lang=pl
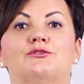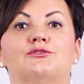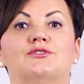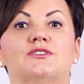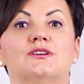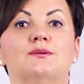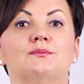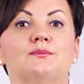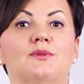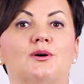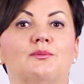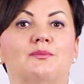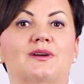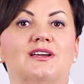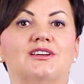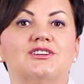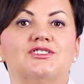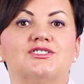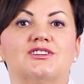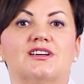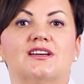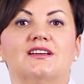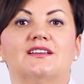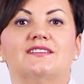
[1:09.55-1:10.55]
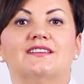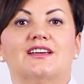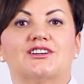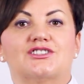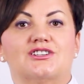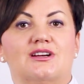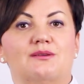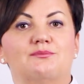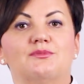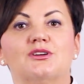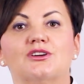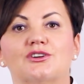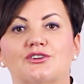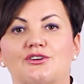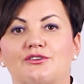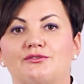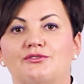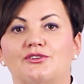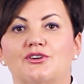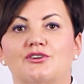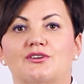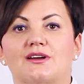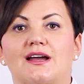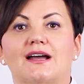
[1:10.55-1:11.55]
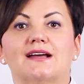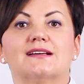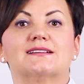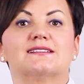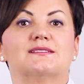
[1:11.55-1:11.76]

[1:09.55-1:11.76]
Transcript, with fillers: W tym momencie nasza mikroflora